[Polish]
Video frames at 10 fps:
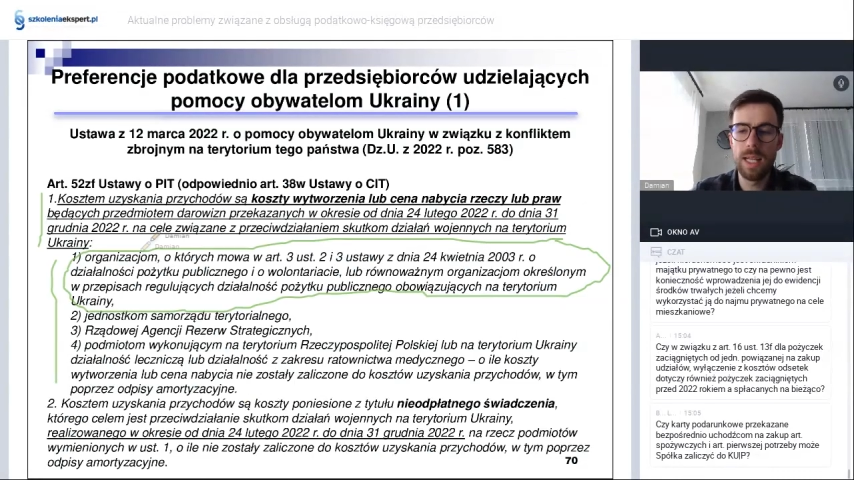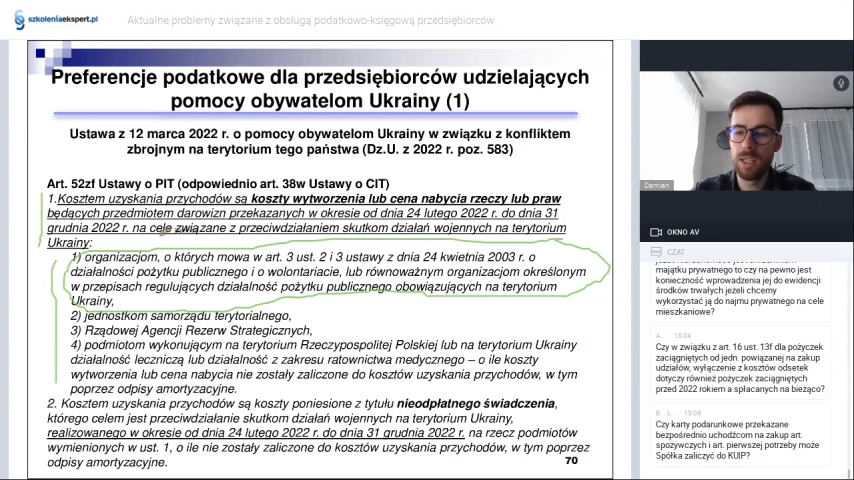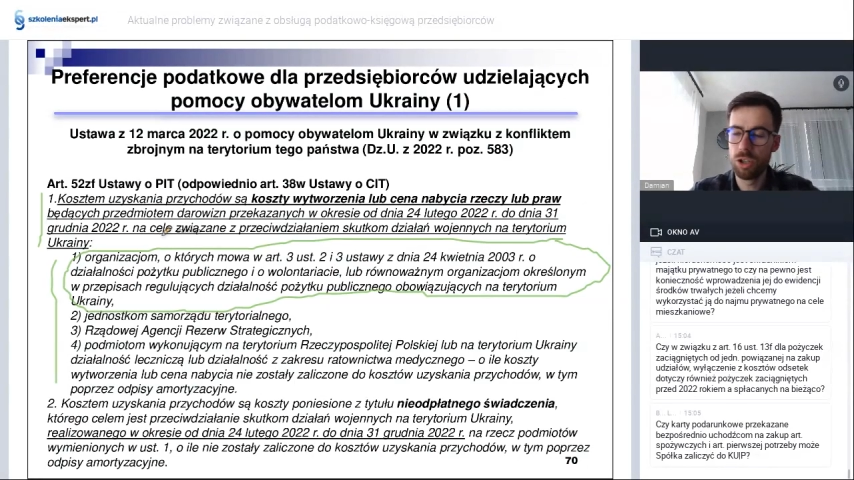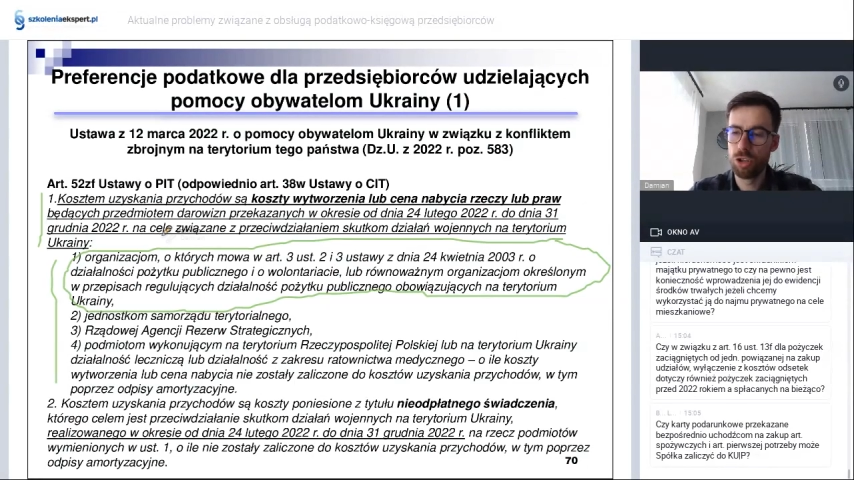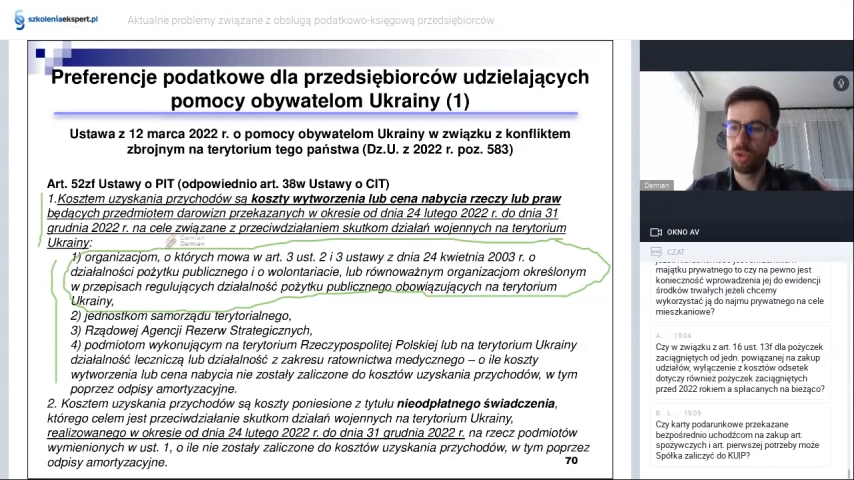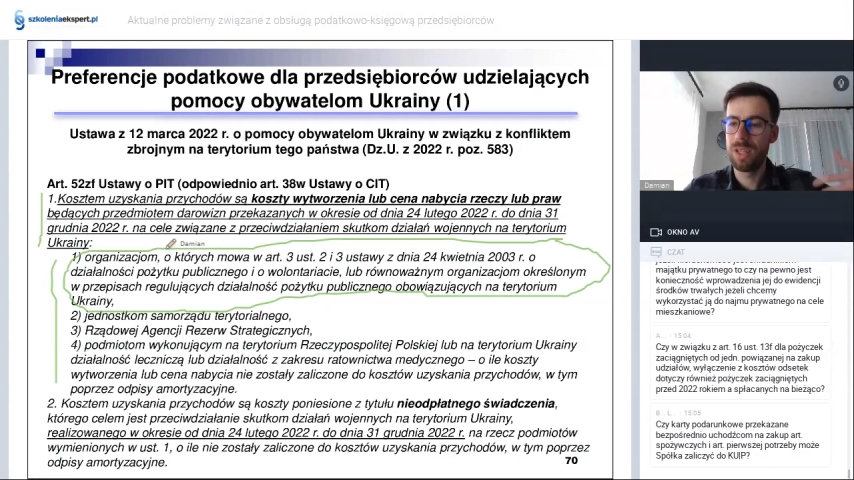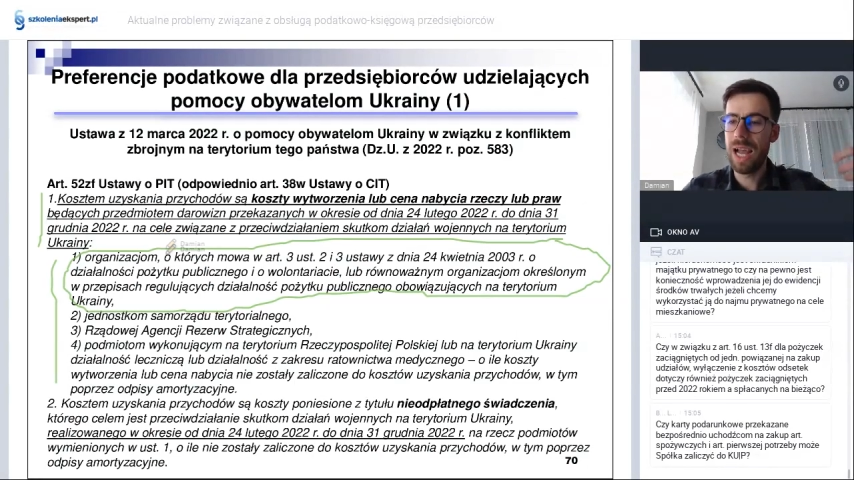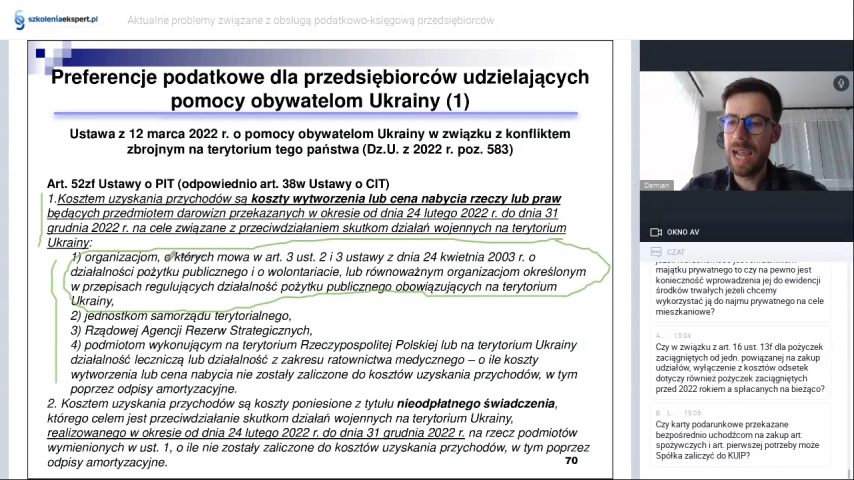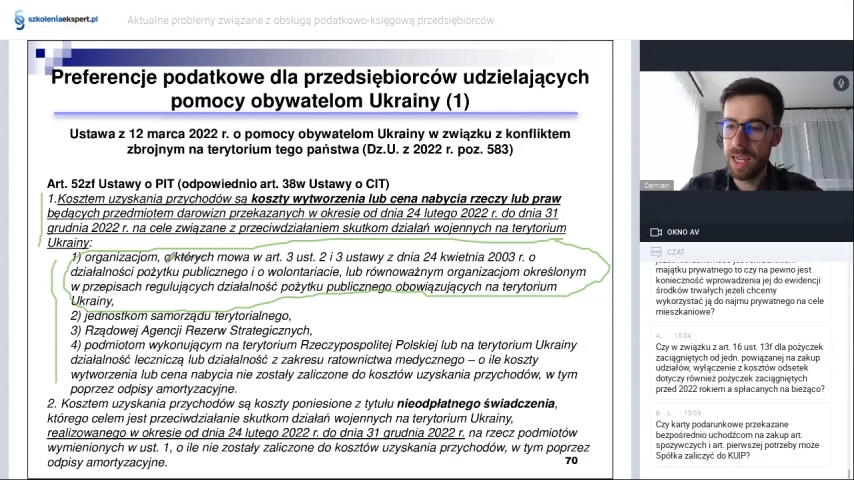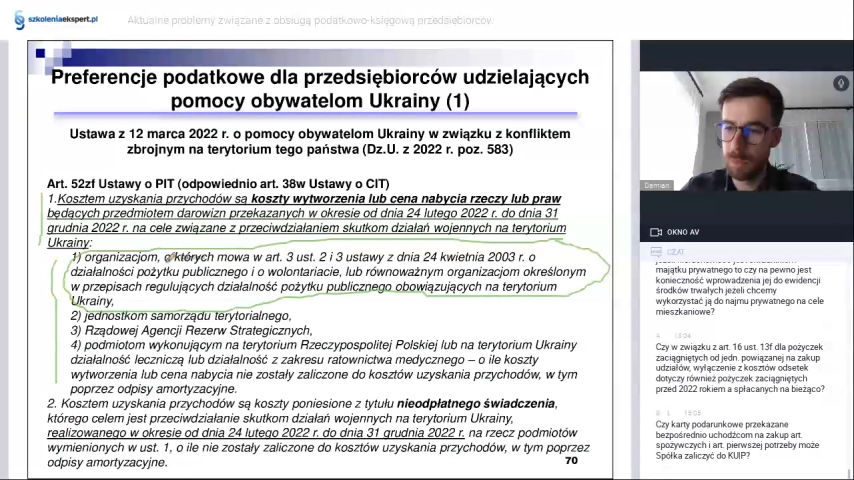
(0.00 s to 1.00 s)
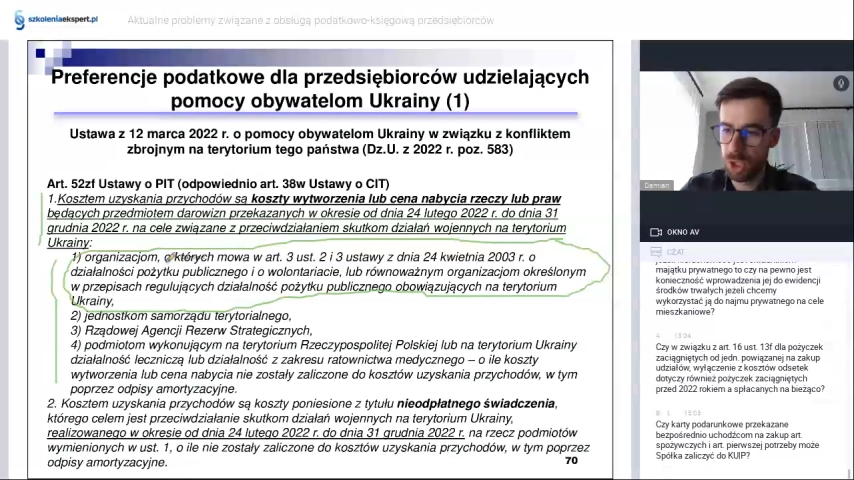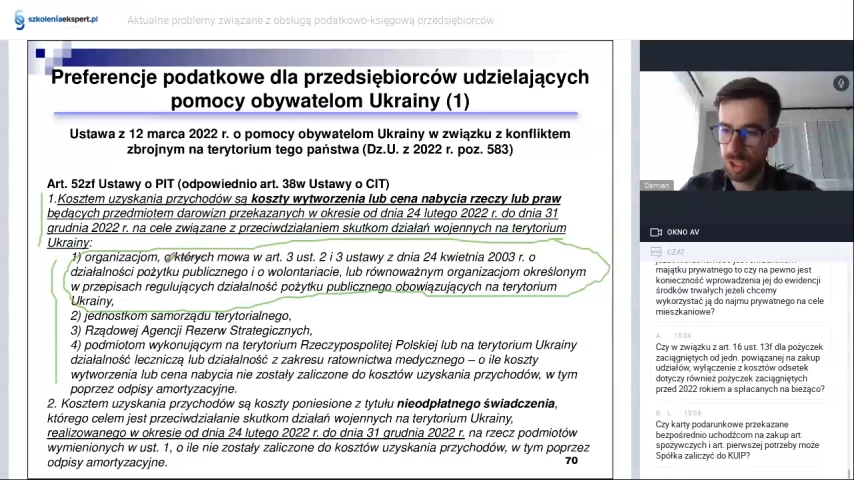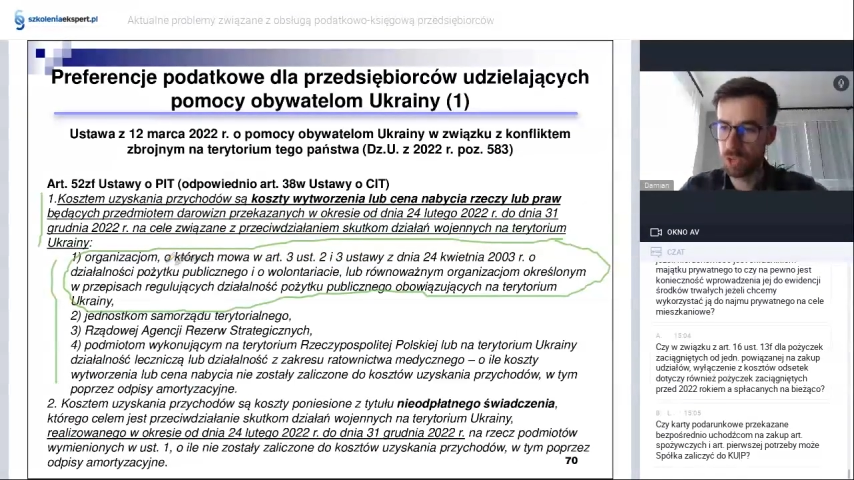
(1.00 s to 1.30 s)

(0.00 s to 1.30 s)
Ten, kto daje,